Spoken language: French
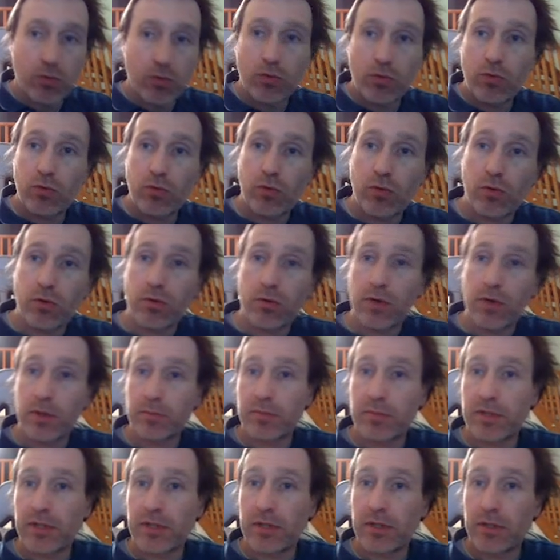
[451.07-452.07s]

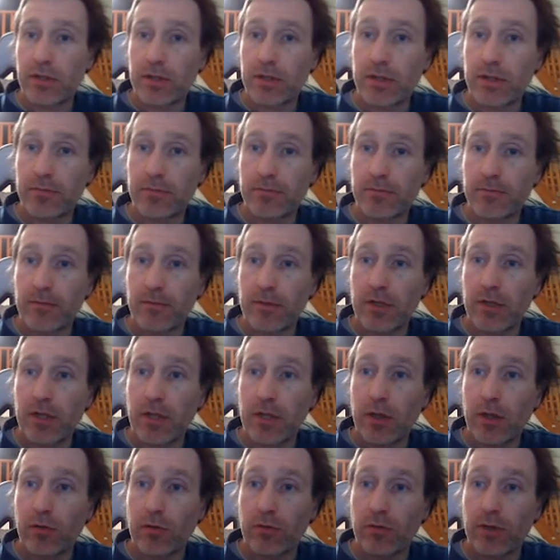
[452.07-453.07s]
EuroAPI, ils
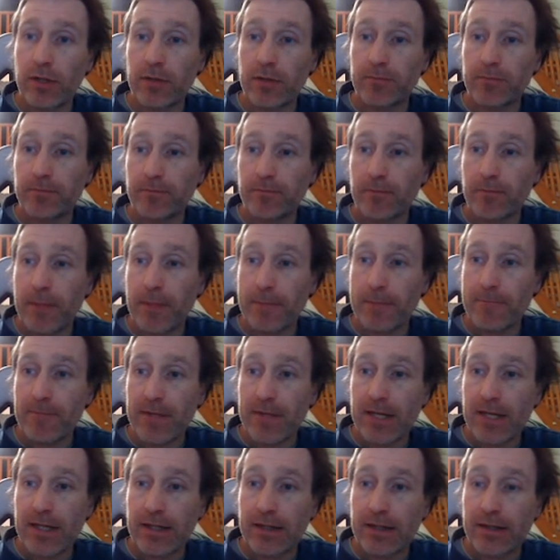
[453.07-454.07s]
sont là.
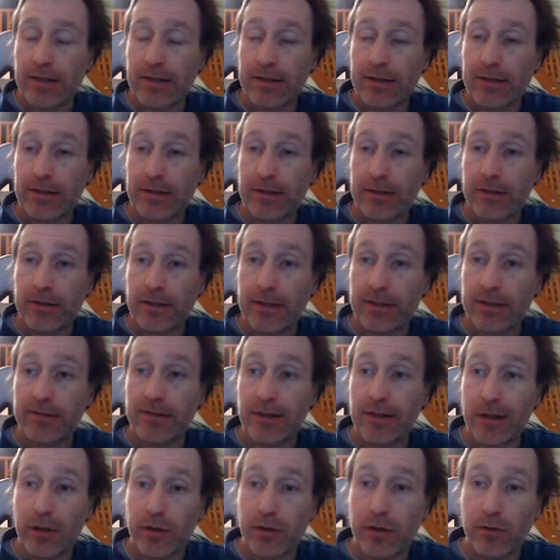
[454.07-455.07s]
Euh,
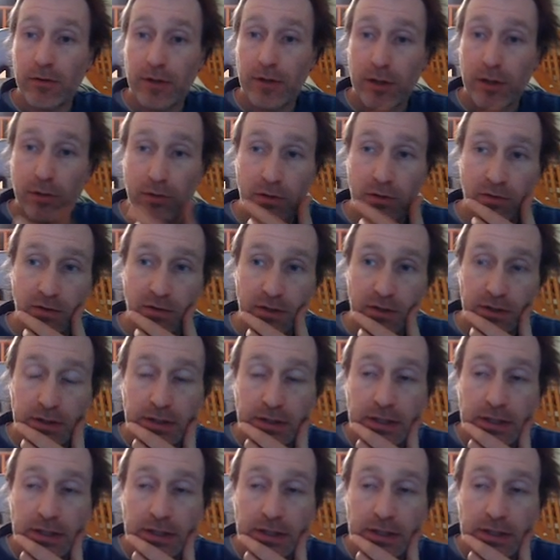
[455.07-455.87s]
intéressant à suivre. Hein.